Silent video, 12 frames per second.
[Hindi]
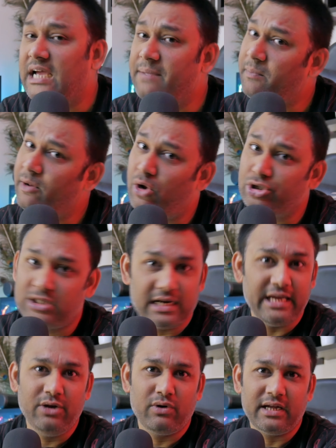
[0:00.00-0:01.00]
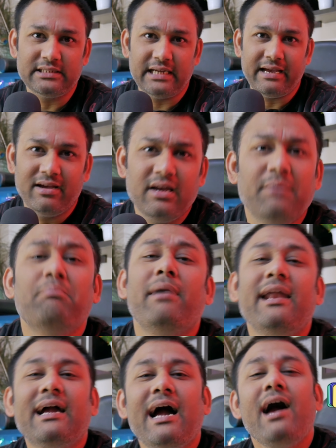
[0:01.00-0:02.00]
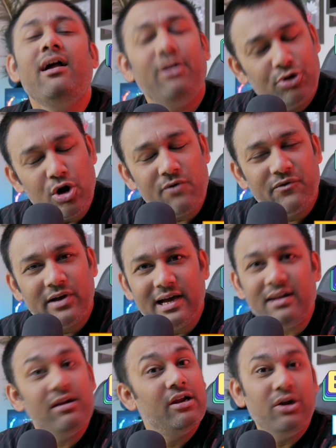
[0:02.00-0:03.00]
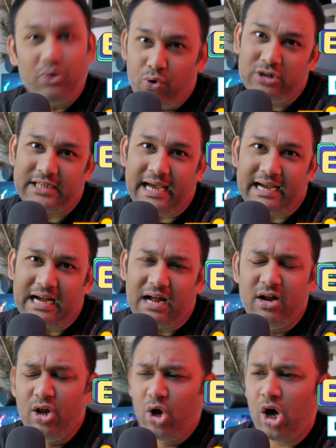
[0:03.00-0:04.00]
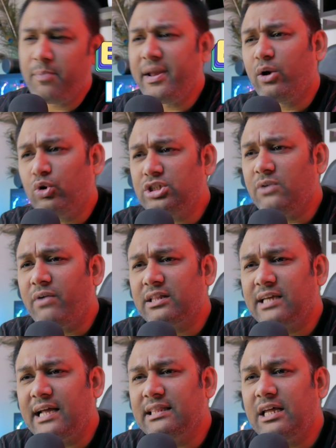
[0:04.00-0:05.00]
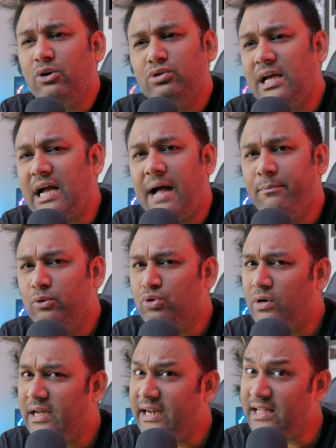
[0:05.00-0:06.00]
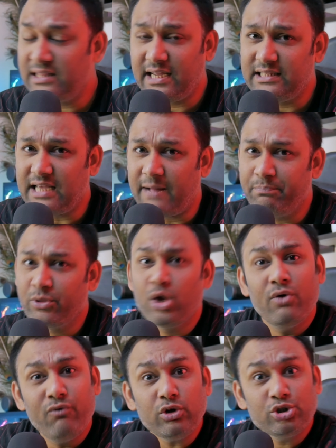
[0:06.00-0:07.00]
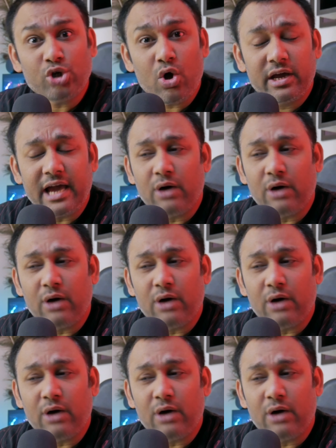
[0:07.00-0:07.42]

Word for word: कहीं पे भी लॉस्ट नहीं होना चाहिए मैंने कहा डोंट फिकर हो जाएगा और मैंने कुछ ही वक्त के अंदर उसका काम उसको करके दे दिया वो चौंक गया